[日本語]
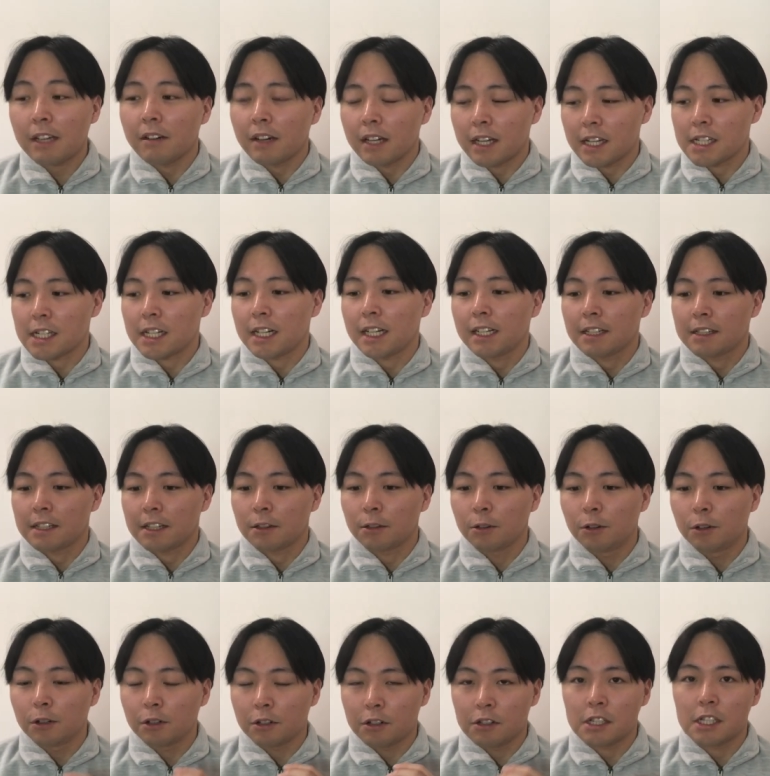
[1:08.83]
わけじゃないですか。登
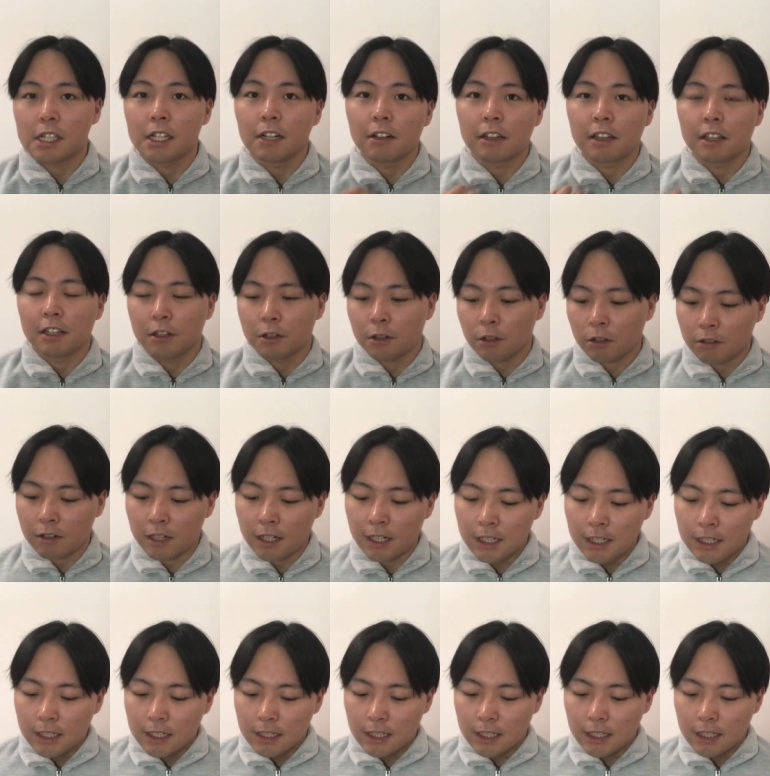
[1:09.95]
録してるっていうことは。